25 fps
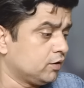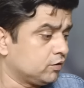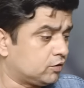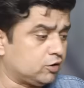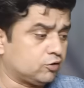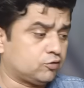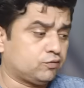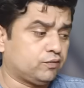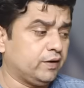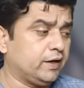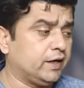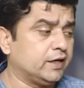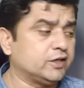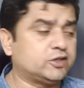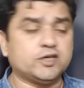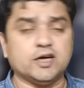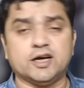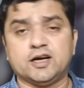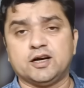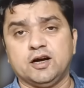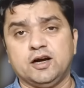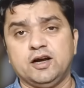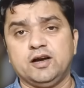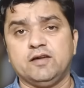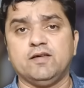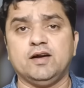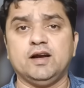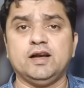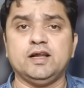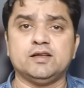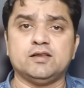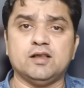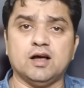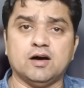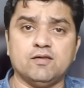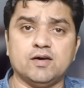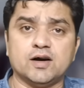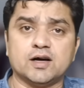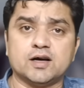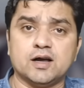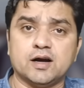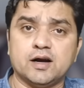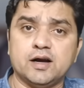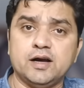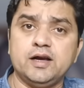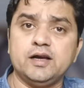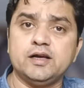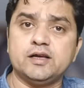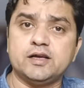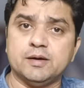तस्वीरें शेयर करने वाले दावा कर
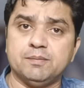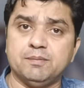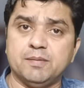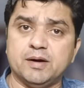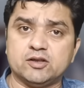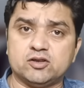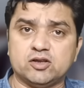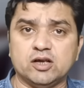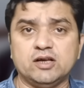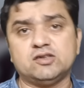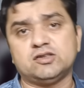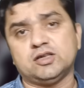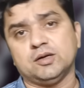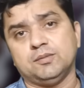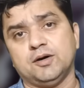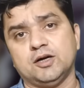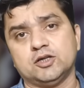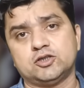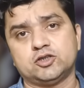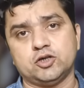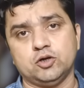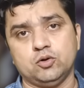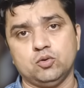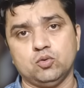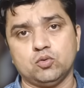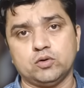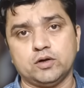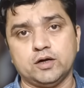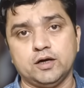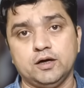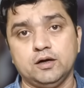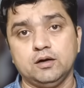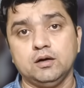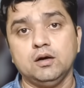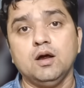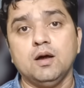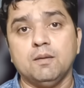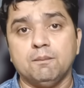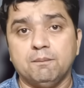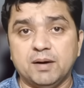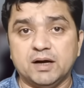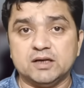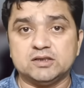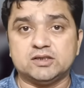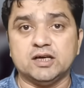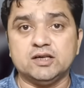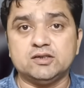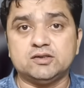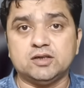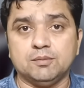रहे हैं कि मैतई समाज के लोग हैं
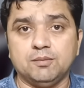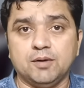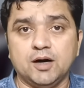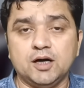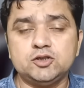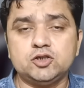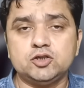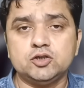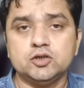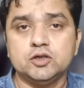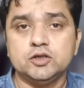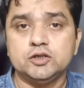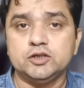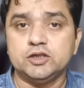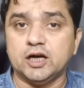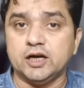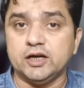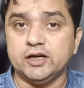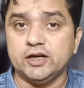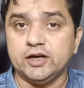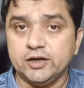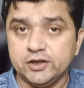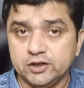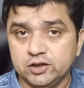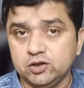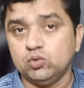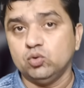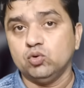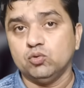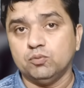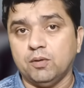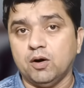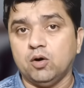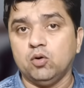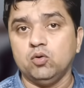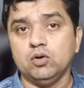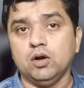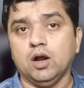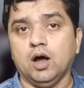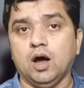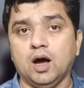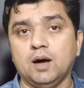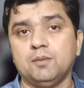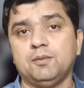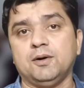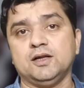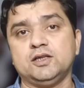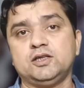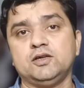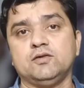मैतई समाज यानी हिंदू बहुल
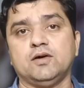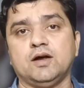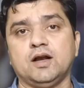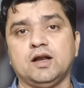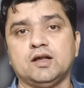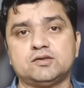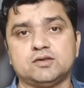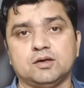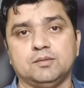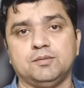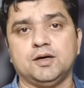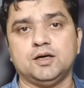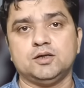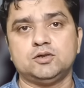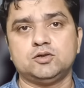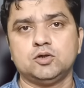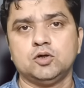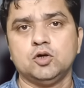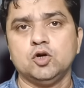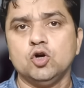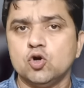आबादी वाला समाज